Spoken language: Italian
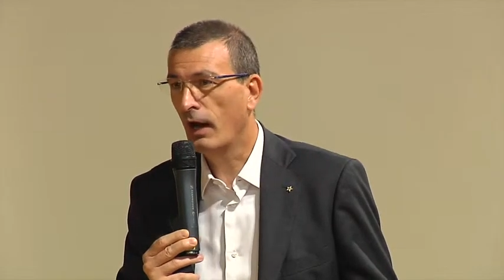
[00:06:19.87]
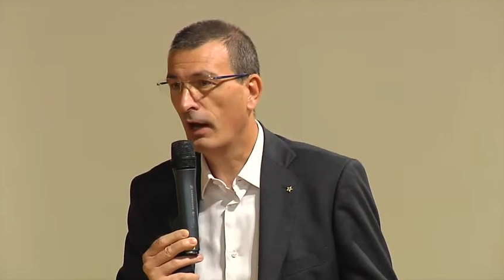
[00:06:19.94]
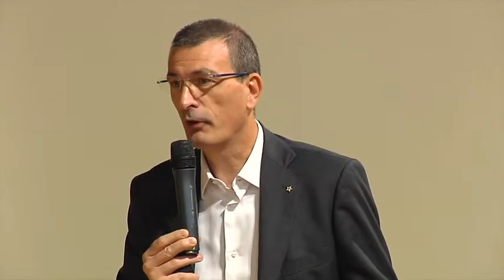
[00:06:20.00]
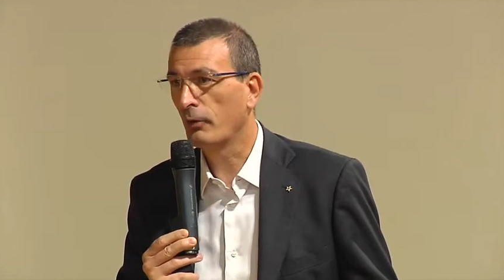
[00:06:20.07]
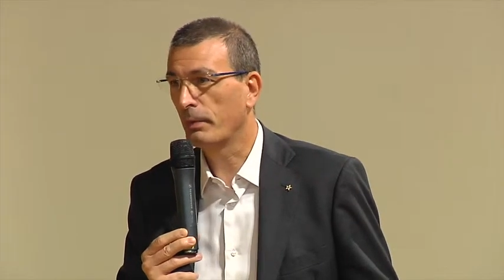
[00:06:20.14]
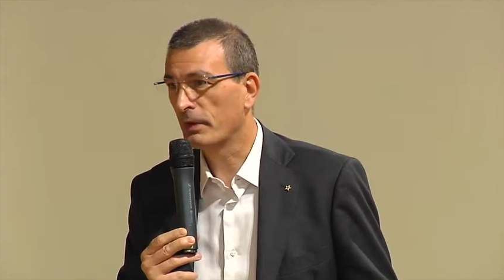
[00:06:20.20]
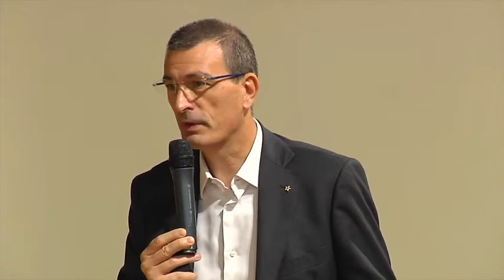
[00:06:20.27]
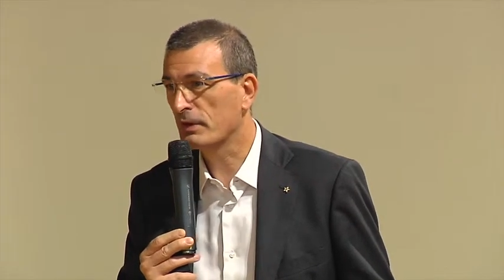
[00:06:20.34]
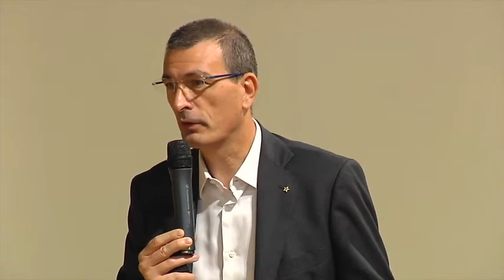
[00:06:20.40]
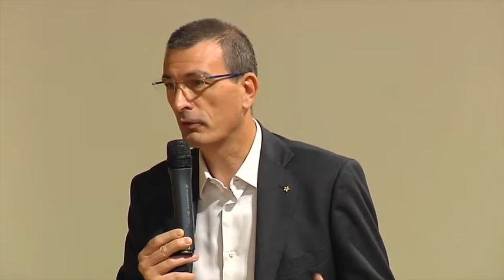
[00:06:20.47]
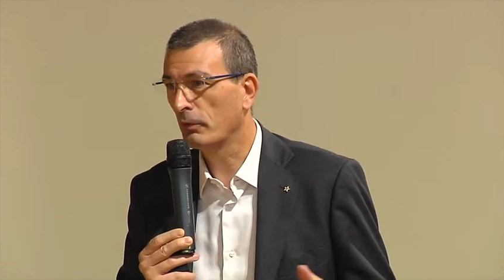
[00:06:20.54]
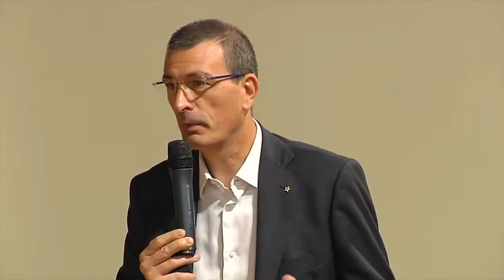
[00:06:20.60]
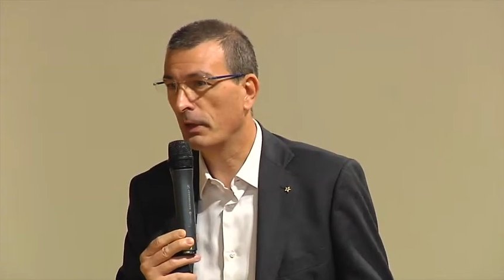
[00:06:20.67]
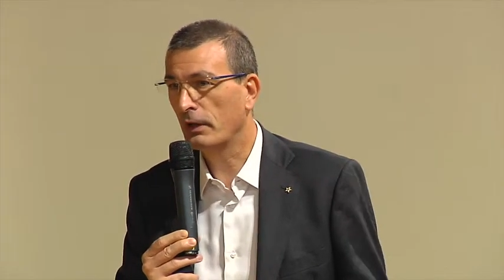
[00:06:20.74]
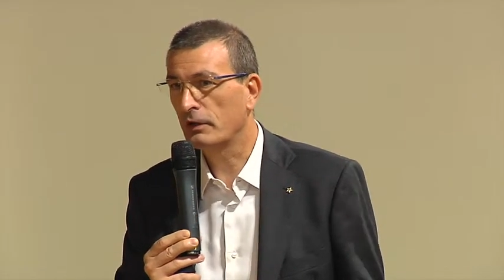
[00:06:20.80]
hanno
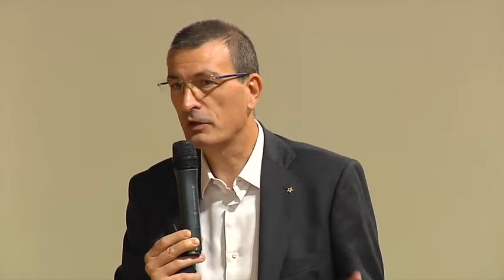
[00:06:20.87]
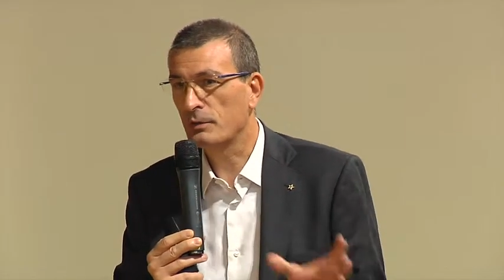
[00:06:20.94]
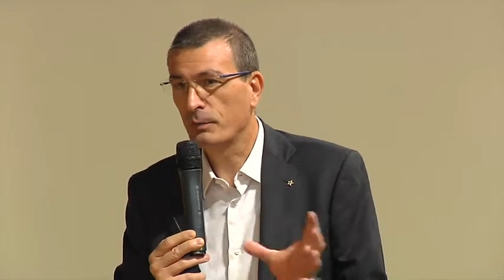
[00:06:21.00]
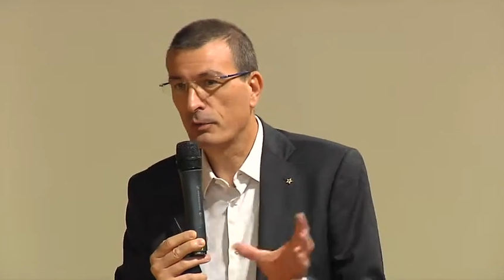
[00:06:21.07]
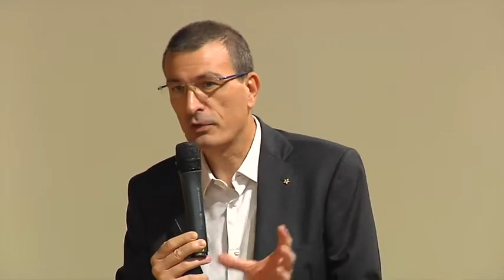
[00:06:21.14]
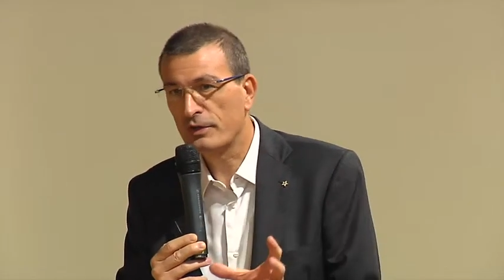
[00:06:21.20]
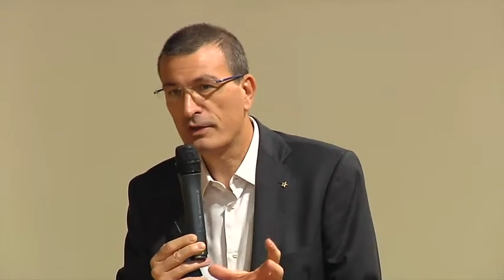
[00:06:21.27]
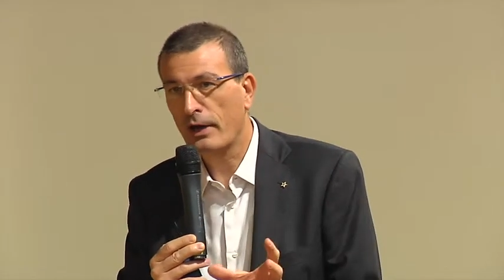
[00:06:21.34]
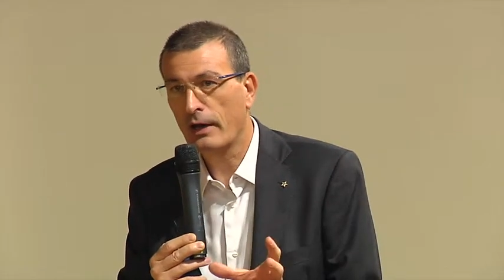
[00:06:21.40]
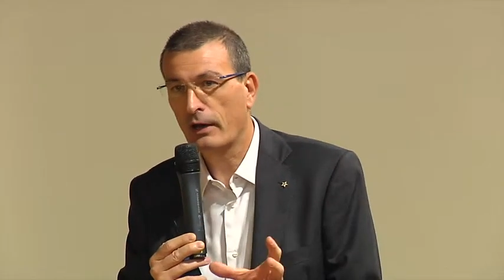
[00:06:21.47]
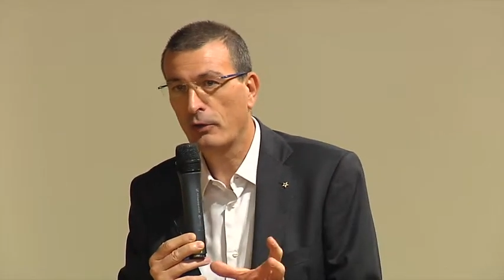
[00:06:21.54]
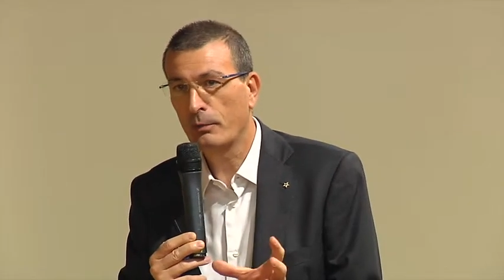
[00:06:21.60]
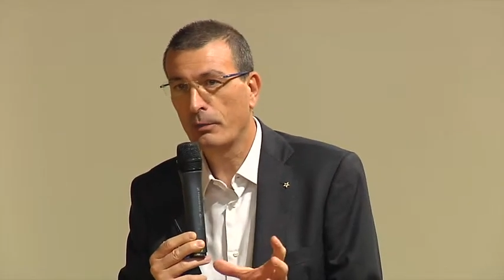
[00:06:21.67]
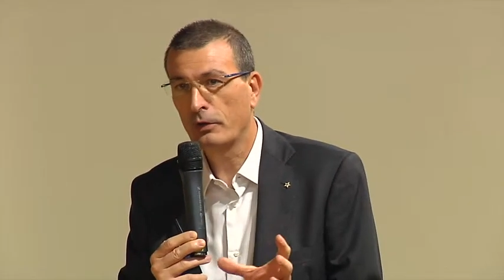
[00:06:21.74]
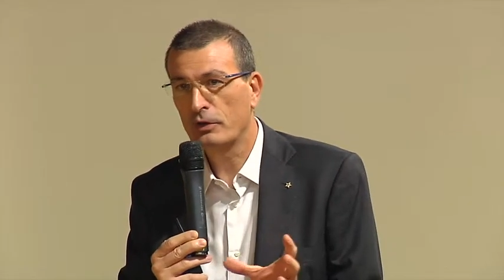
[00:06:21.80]
pensato bene di spostare
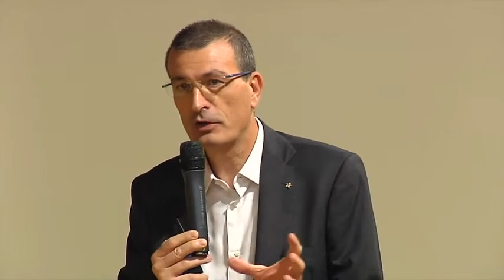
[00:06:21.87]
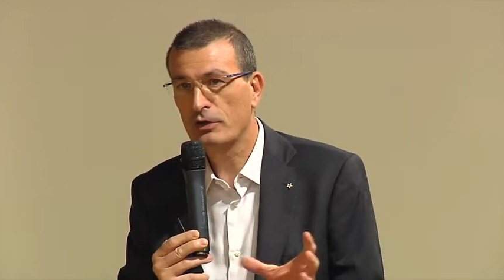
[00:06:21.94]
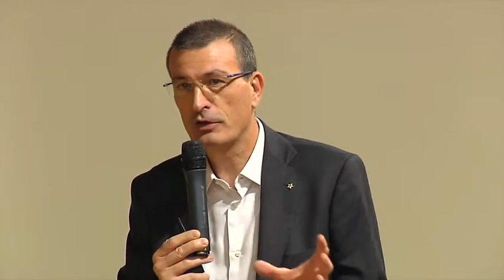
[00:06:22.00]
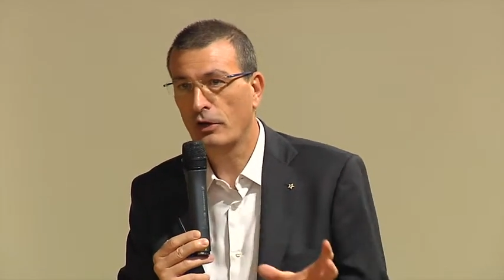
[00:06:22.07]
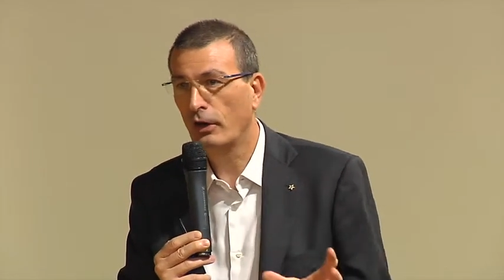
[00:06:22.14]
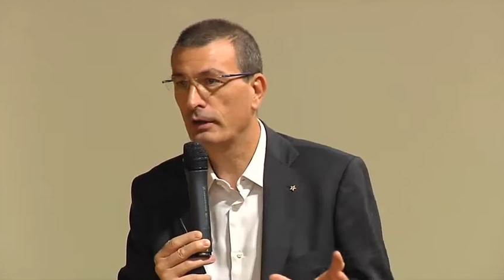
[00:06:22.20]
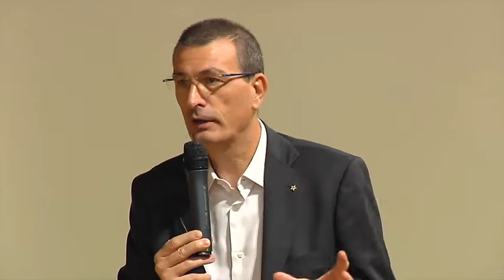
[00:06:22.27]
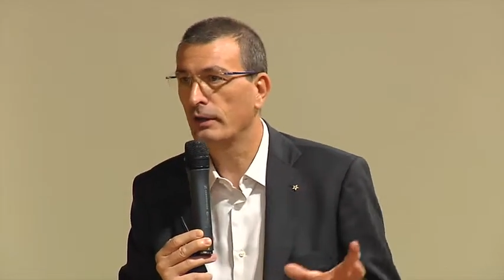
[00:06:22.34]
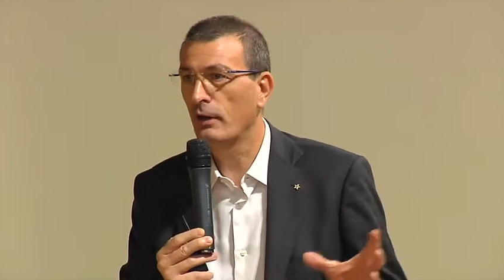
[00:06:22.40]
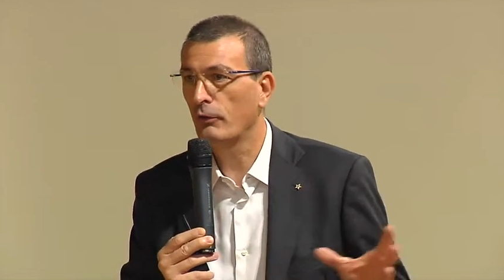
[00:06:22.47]
un po' di soldi